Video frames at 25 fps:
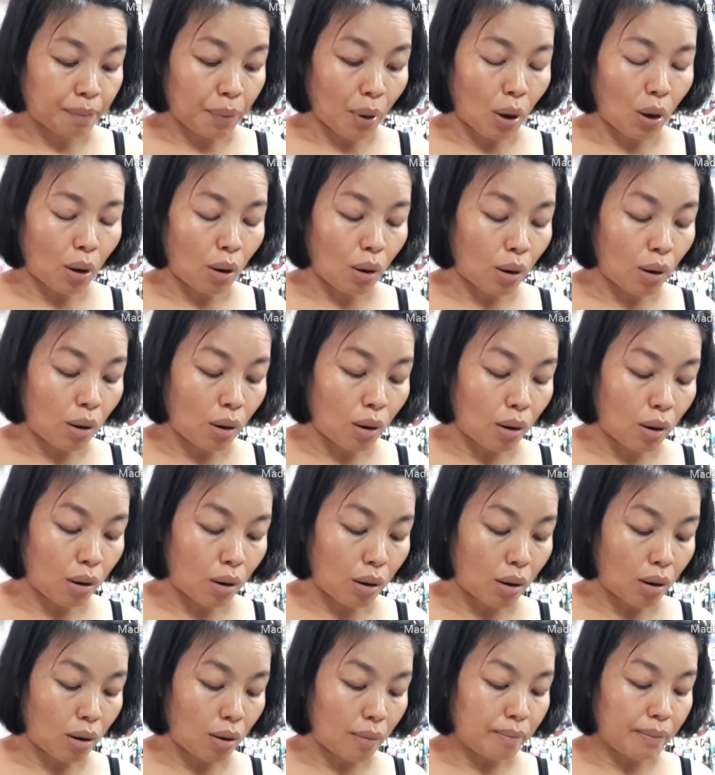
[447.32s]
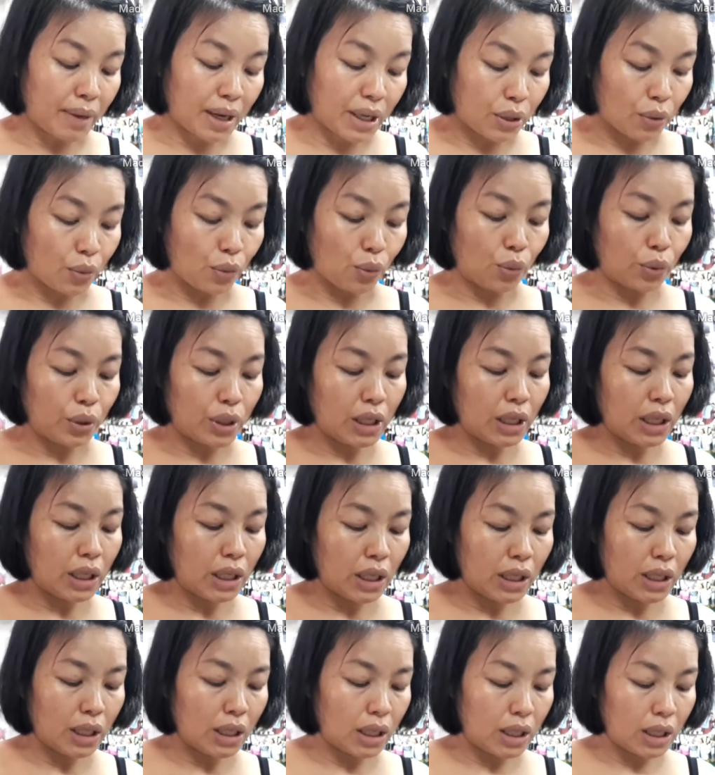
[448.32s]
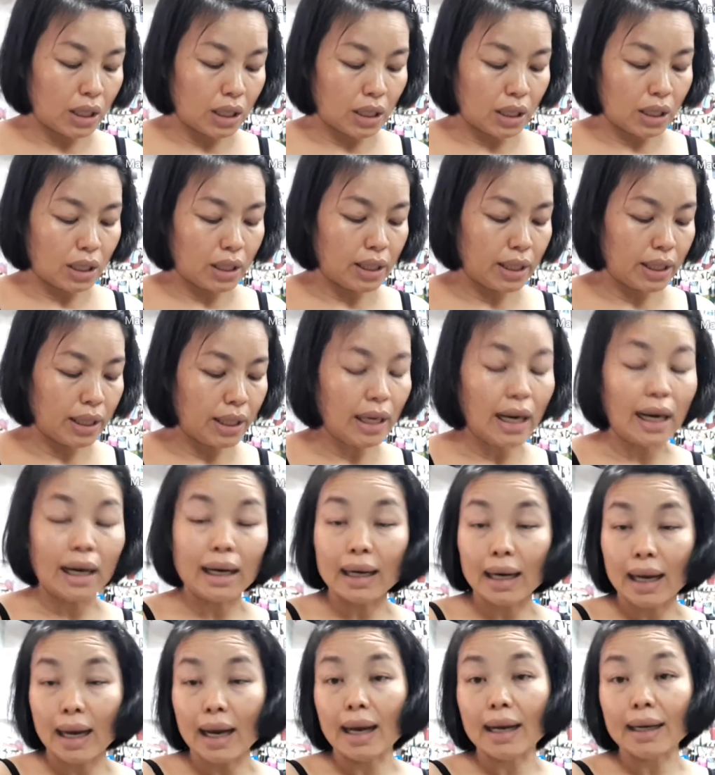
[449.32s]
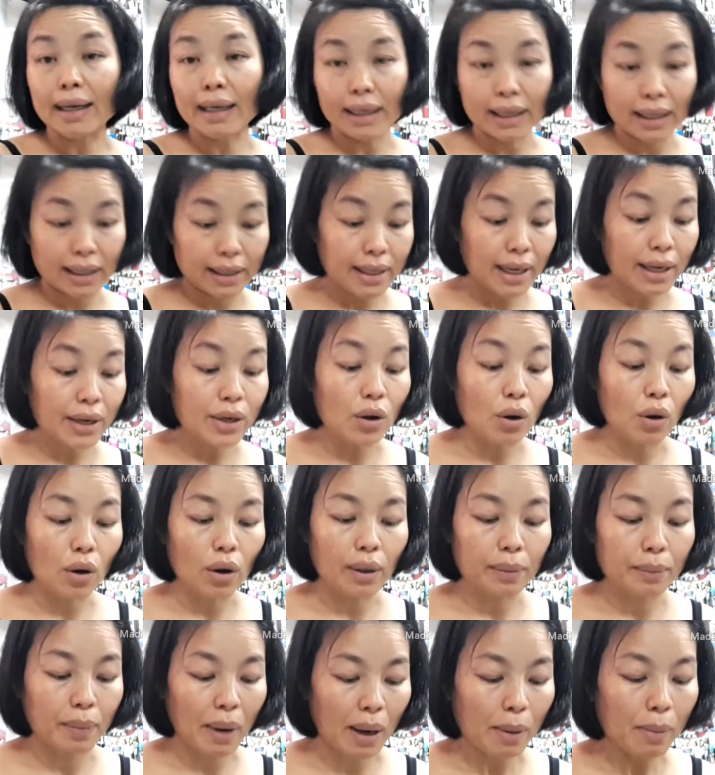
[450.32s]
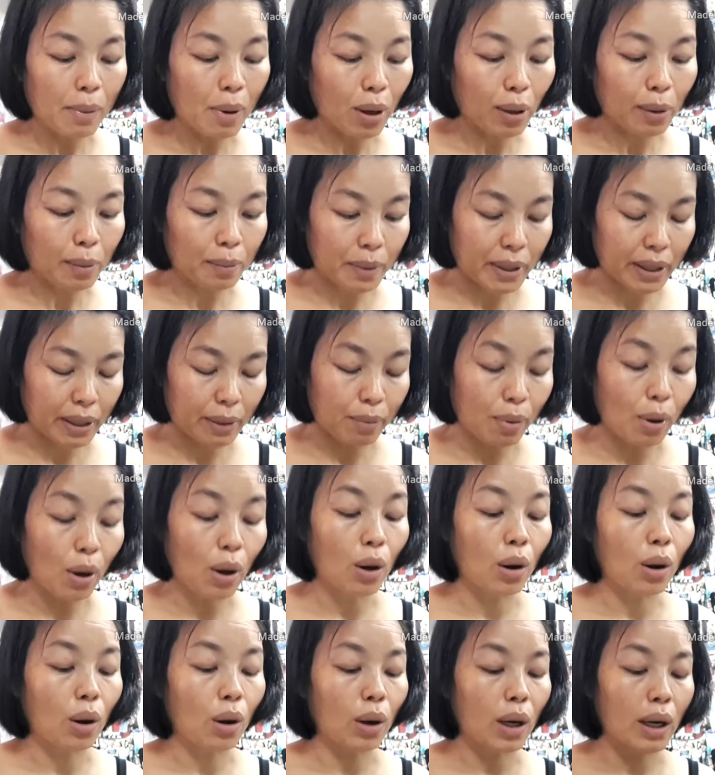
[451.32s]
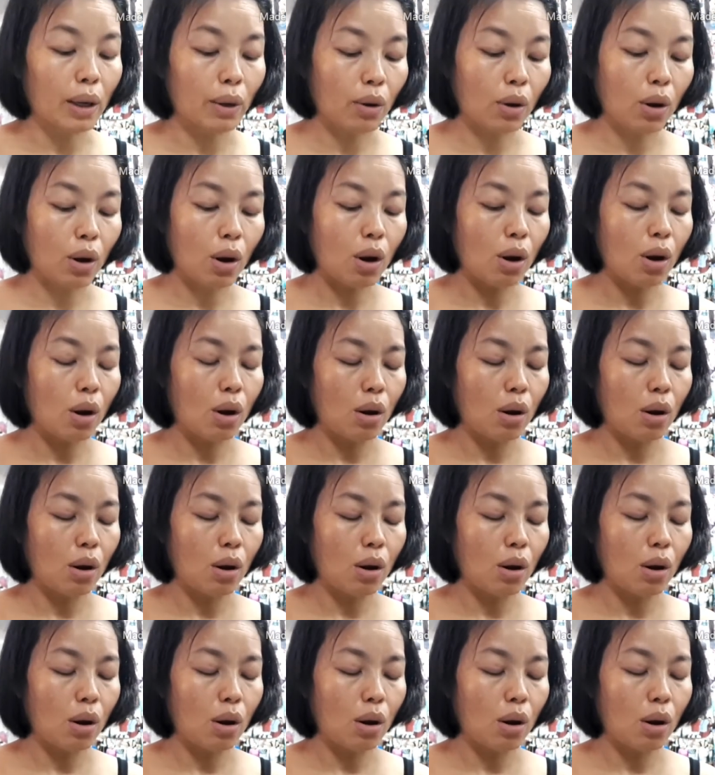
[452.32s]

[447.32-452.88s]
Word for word: พอมาอยู่ที่ที่หลังร้านนะคะ ได้นอนพักผ่อนเพียงพอแล้วก็